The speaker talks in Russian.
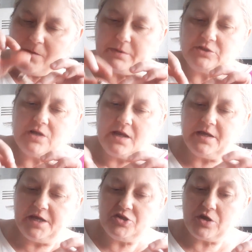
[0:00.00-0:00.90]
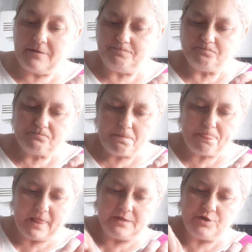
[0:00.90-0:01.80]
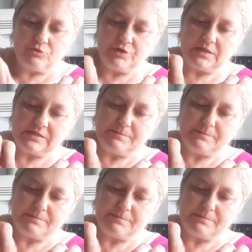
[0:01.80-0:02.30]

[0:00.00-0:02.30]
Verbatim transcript: Потеряли Эдика. Эдик куда-то